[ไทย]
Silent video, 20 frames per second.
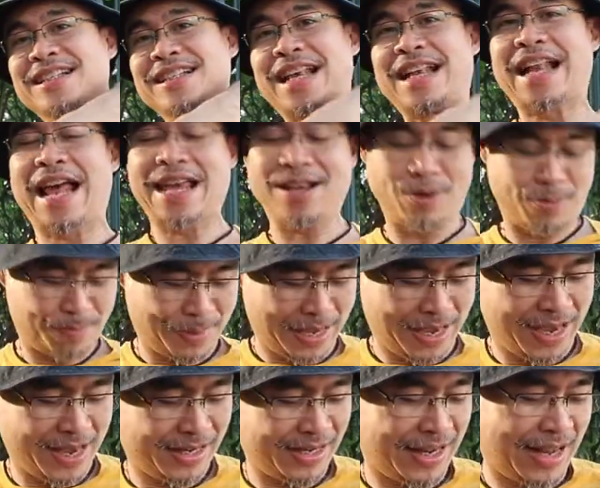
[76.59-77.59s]
สไลด์ของ
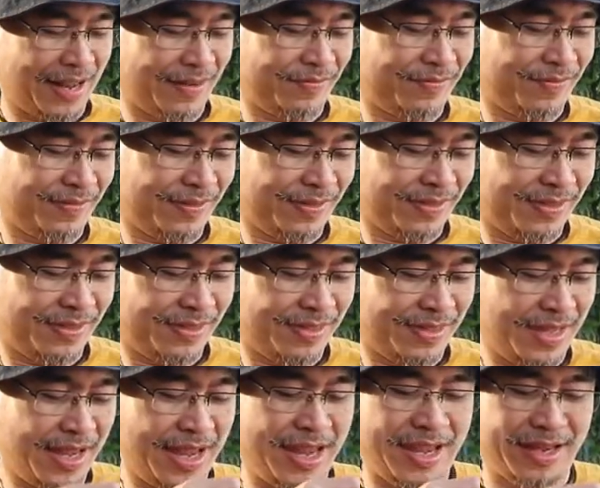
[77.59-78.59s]
พีคเนี่ย
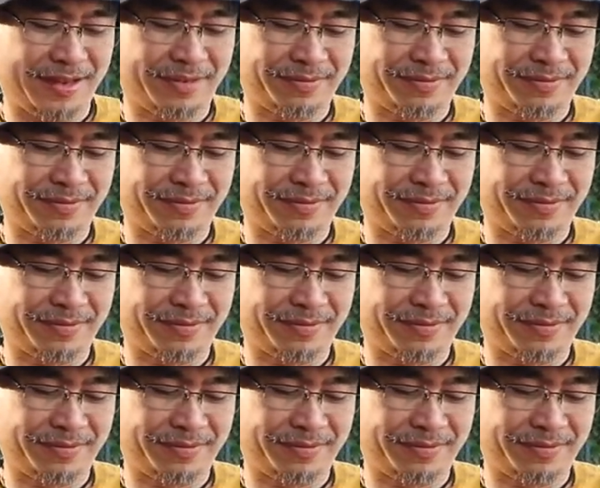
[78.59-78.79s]
นี่